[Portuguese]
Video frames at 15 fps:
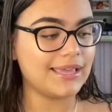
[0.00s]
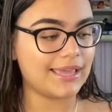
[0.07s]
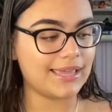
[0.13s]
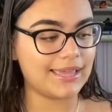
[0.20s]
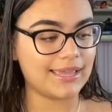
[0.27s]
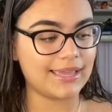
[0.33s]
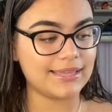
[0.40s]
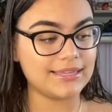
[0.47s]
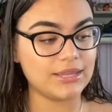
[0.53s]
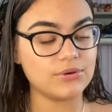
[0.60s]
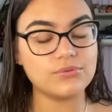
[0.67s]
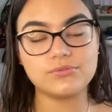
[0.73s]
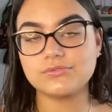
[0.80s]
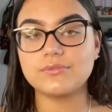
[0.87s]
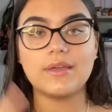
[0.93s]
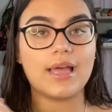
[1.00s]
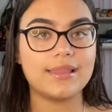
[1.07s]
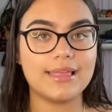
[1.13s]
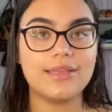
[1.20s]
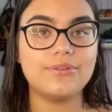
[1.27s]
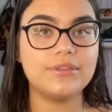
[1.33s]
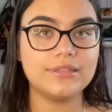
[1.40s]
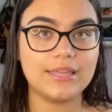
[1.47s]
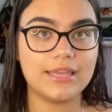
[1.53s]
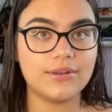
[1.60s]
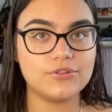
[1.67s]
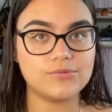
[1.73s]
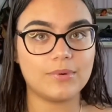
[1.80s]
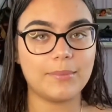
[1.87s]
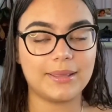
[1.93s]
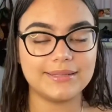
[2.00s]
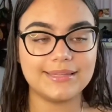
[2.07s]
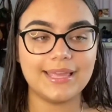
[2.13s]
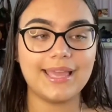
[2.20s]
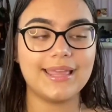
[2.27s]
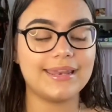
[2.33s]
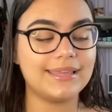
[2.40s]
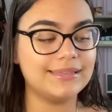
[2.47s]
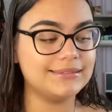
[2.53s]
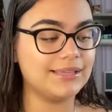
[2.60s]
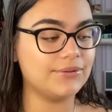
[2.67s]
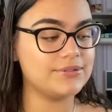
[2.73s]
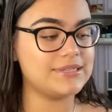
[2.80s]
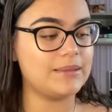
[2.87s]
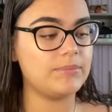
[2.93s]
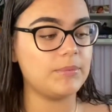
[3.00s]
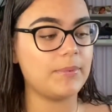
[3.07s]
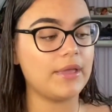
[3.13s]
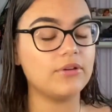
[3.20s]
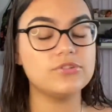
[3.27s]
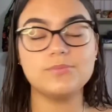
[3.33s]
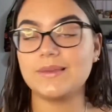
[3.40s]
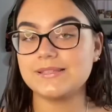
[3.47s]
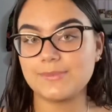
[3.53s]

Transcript: é, que eu uso um caderno inteiro de uma matéria, então sempre pego de mais